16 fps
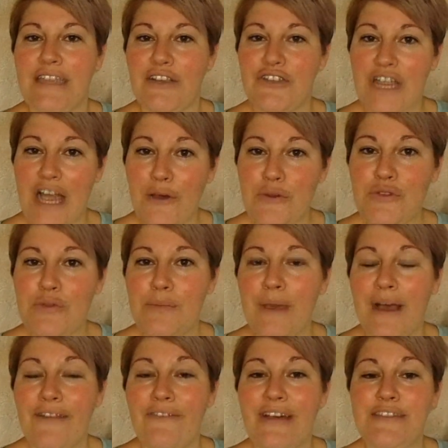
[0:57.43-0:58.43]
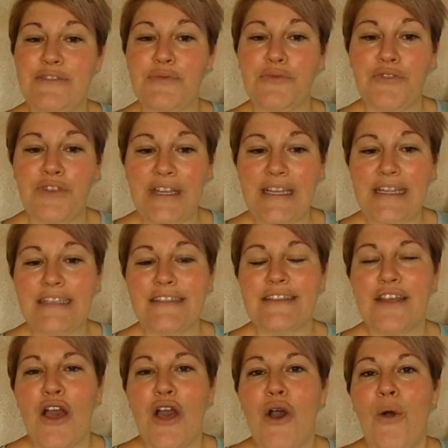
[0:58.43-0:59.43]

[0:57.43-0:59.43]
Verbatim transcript: da schaust du mal, was du findest.